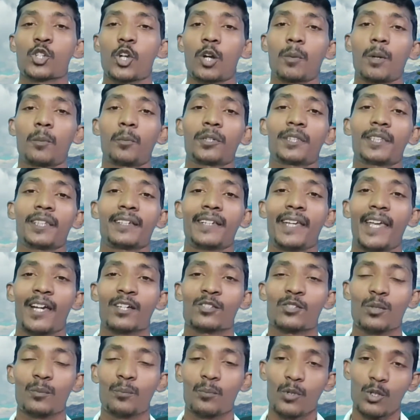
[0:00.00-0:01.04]
সভাপতিকে
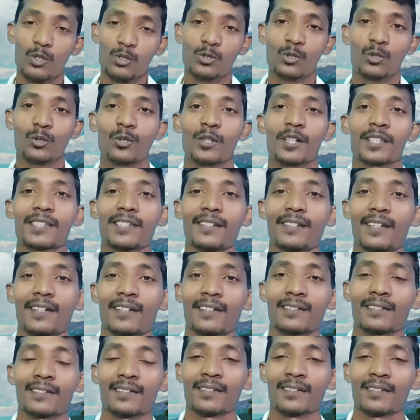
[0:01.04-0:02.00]
একজন প্রশ্ন করেছিলেন